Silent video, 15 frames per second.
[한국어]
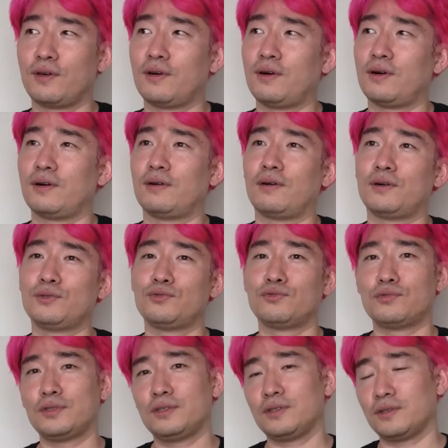얘기가 아니
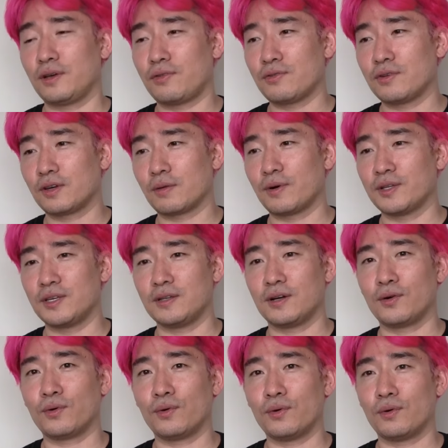우리 애들 이렇게 많이
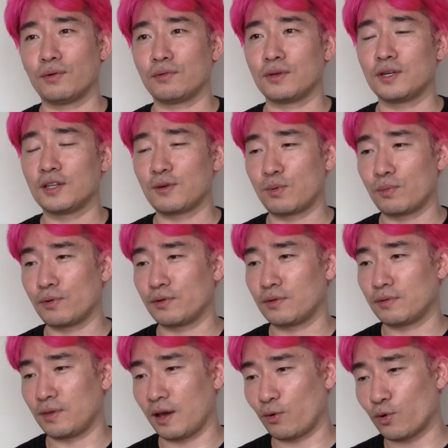일하고 일하다
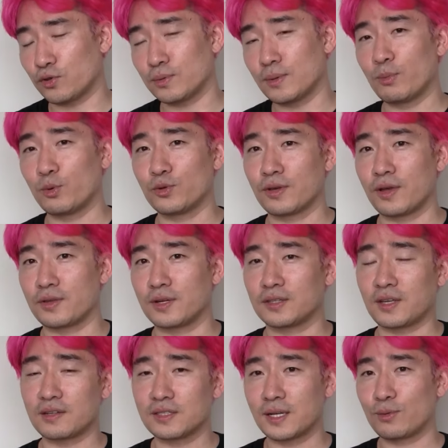보면은 내 코드만 보는 게 아니라
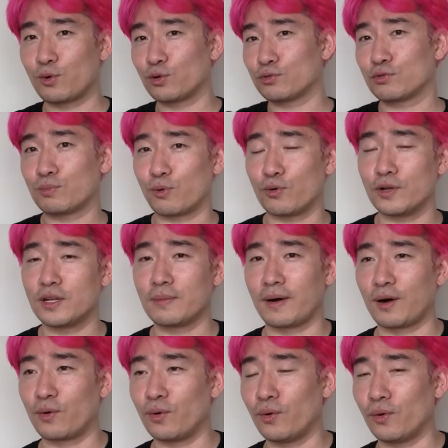다른 사람 코드도 볼 일이
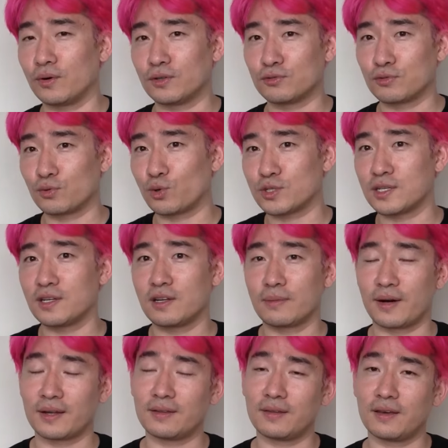많고 그것도 고칠 일이
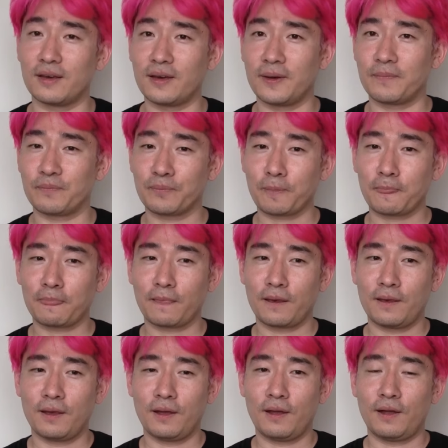많은데
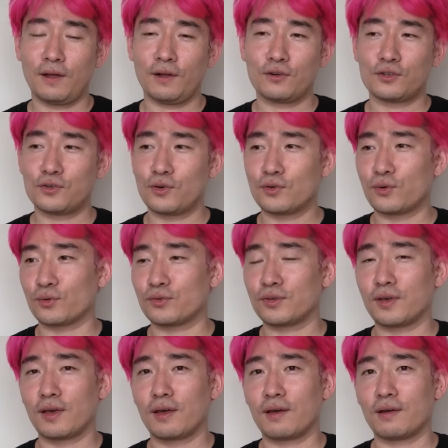그거를
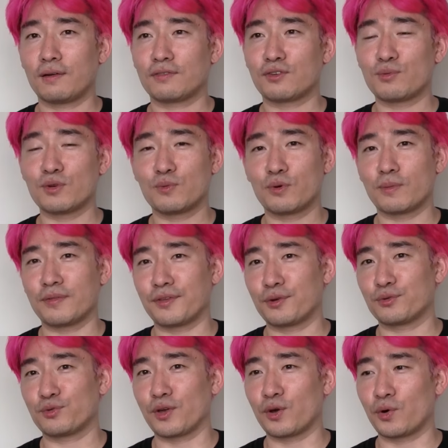어떻게 서브리폴 만드는
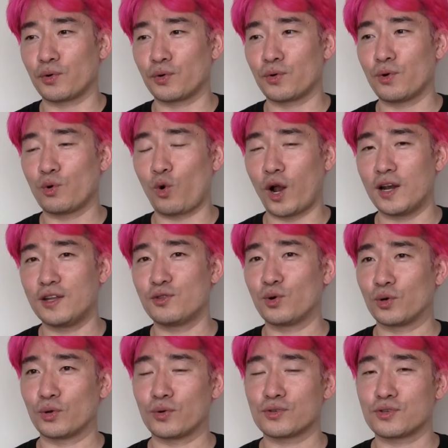것도 되게 어렵고 관리도
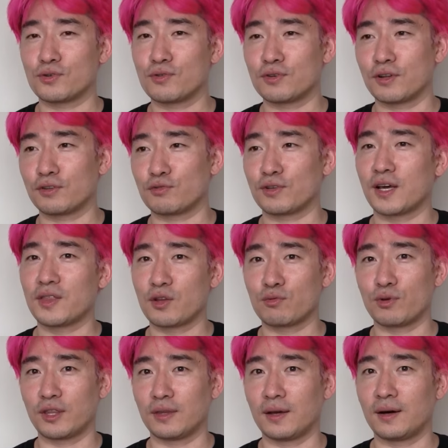어려워지고 그래서 그냥 하나로
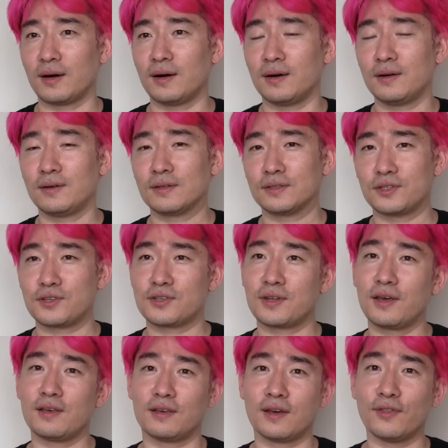했다. 그
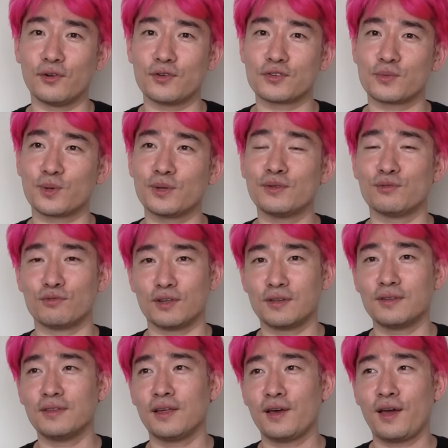대신에 이게 느려지면은
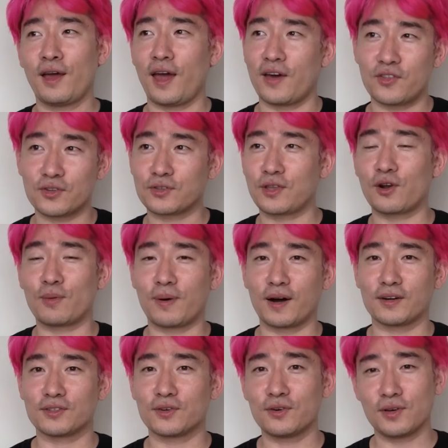우리는 애들 때려
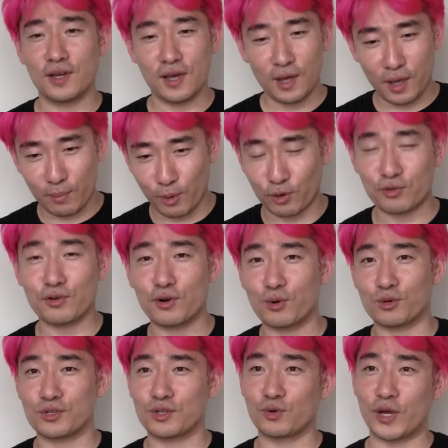박아서 먹큐리를
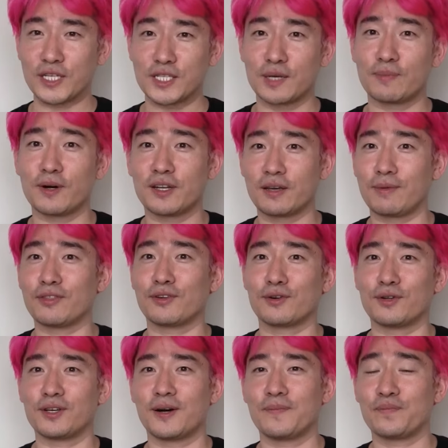고쳐서 굉장히 빠르게 만들
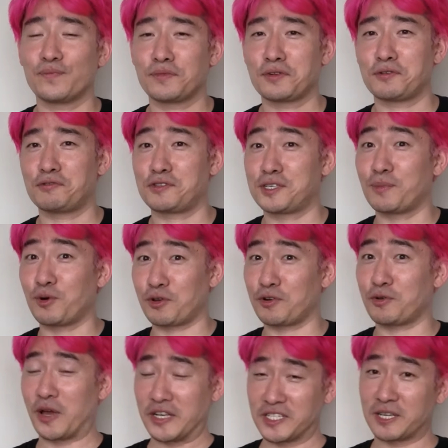거다. 그리 실제
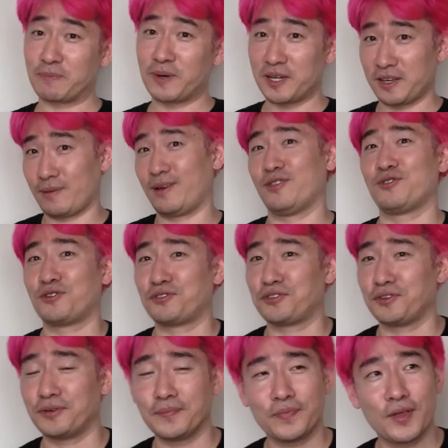먹큐리를 굉장히 빠르게
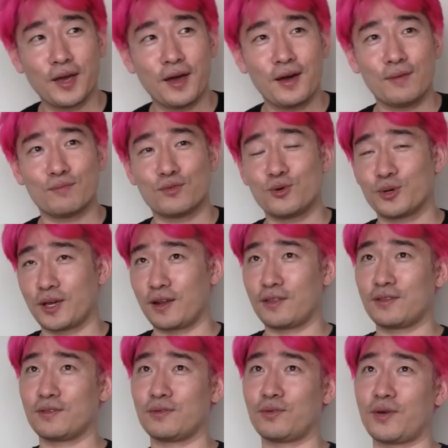만들었어요. 물론
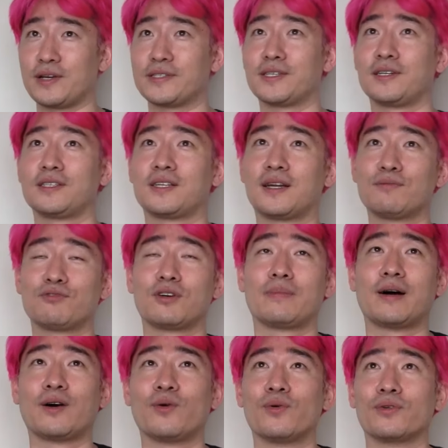걔네는 굉장히 사람 수가
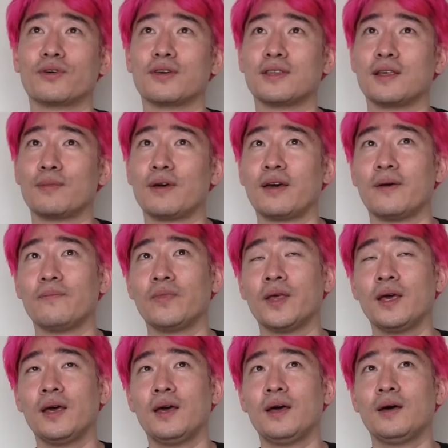많고 그렇기 때문에
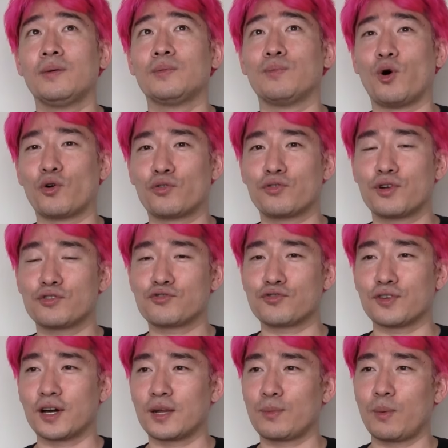머큐리얼
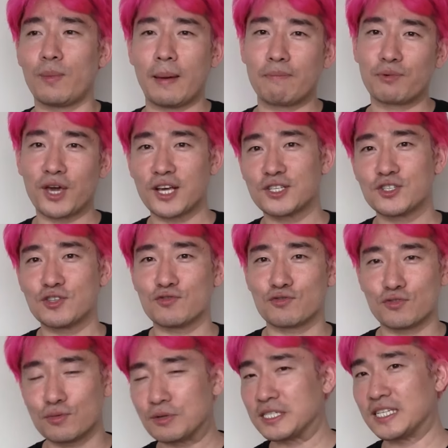중간에 뭐 맴캐시
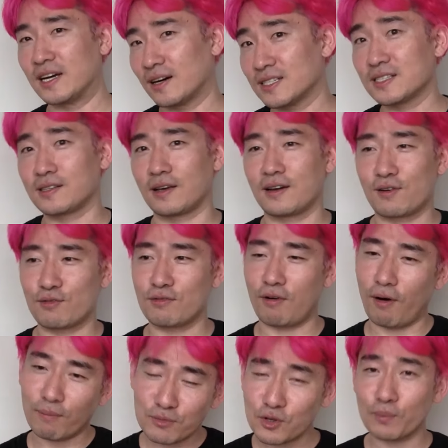넣고 뭐 이상한 짓 다 해갖고
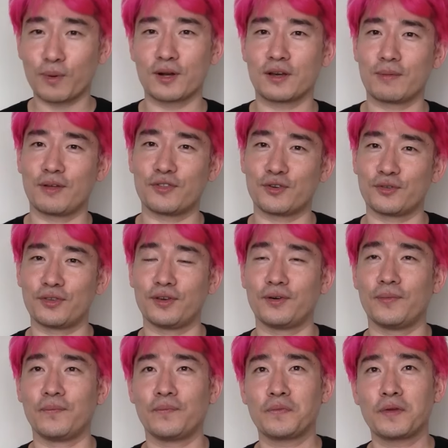엄청 빠르게 만들었대요.
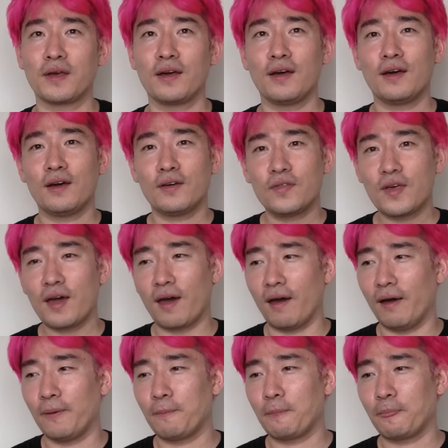근데